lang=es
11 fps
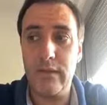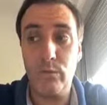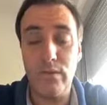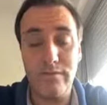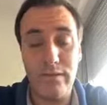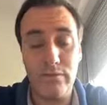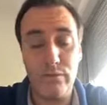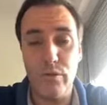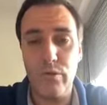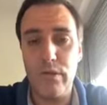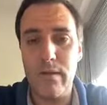la
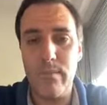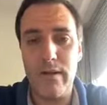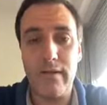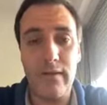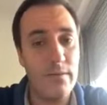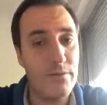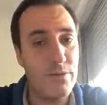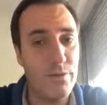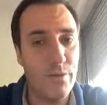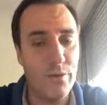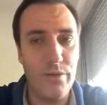utilización de la imagen de Valle
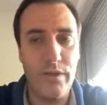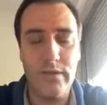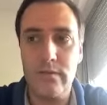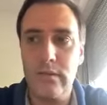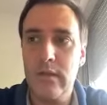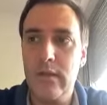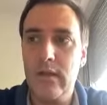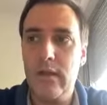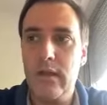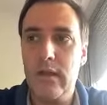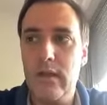gordóñez
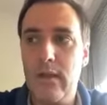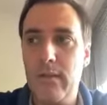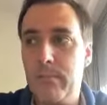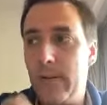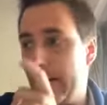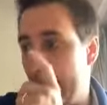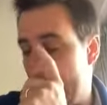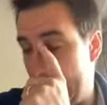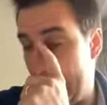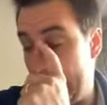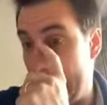eh,
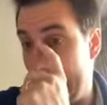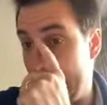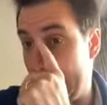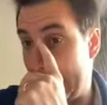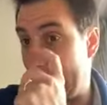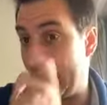para intentar